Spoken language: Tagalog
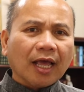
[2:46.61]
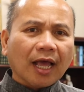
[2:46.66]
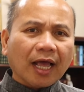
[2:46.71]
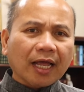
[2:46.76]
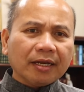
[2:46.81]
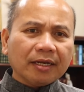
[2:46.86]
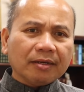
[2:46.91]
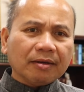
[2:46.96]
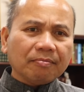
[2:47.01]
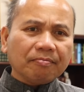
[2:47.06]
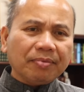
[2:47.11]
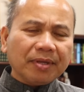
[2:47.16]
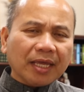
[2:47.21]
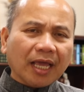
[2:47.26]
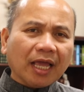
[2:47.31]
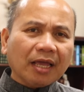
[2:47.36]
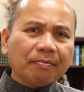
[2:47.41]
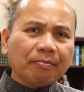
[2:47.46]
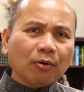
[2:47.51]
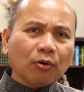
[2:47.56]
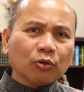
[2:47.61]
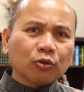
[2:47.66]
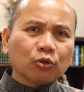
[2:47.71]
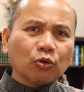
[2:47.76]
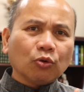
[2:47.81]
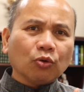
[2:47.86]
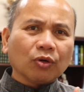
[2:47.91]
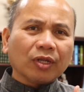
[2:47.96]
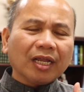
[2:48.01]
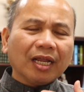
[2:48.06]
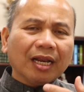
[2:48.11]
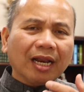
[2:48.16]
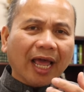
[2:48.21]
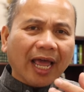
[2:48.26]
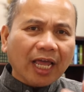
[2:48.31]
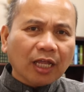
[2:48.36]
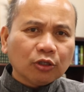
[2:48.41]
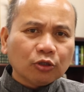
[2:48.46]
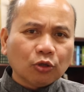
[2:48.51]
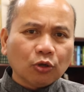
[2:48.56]
and be able to
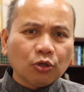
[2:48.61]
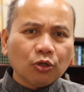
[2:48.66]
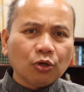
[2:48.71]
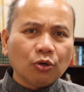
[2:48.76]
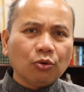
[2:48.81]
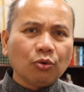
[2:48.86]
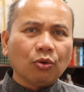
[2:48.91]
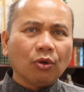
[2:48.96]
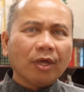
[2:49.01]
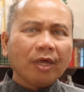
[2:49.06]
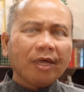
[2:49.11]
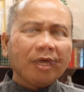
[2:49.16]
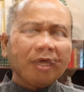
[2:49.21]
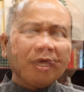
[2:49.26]
relate to you